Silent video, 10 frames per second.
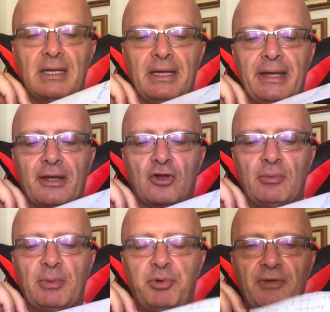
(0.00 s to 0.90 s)
eh,
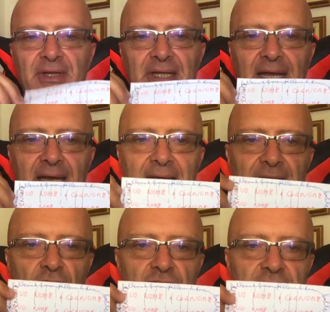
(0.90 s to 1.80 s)
come puoi vedere
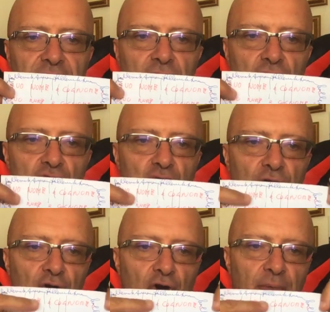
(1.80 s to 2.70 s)
io ho scritto suo
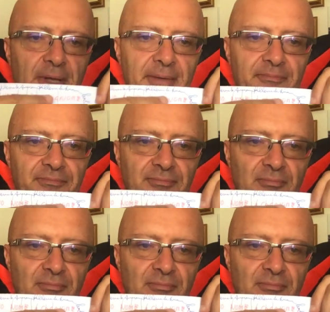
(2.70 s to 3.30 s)
nome,